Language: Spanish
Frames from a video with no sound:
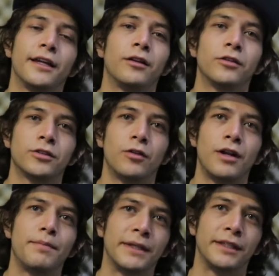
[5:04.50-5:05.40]
no solo a la
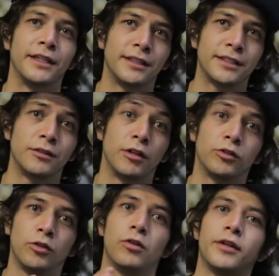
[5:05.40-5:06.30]
patineta, sino a
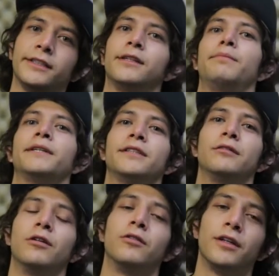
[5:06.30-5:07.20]
todo lo que está pasando
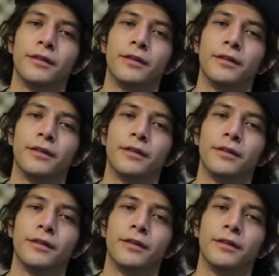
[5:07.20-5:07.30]
ahora